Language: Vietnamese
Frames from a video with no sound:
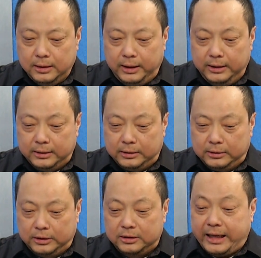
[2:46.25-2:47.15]
cái
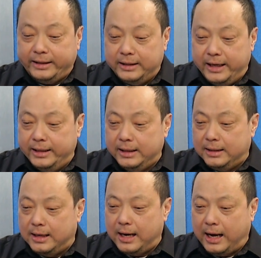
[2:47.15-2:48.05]
thử thách ở đây ấy,
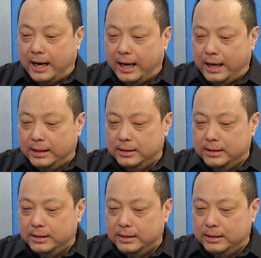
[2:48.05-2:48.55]
là